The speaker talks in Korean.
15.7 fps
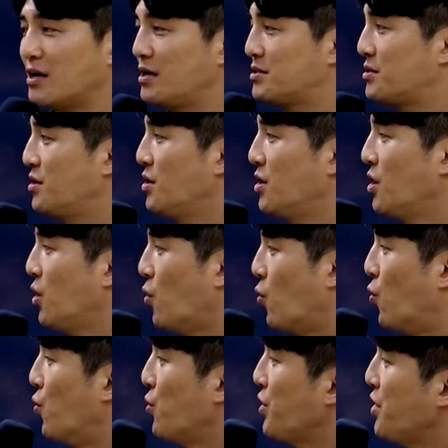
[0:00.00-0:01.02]
그래서
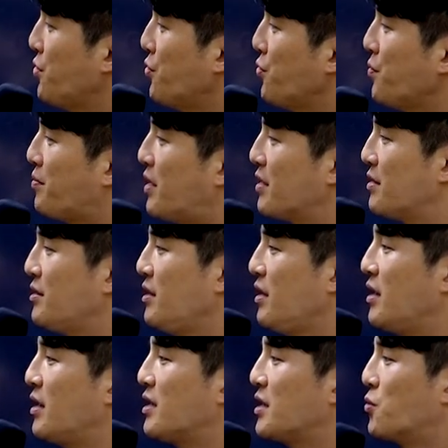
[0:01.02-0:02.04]
올인원
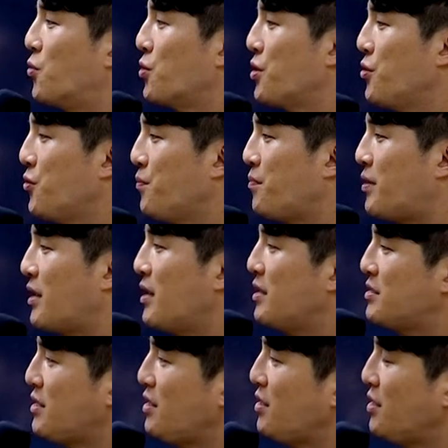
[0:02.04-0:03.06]
반인데 이 올인원
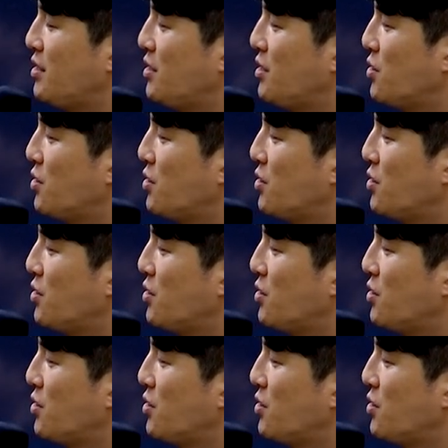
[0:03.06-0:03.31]
반에서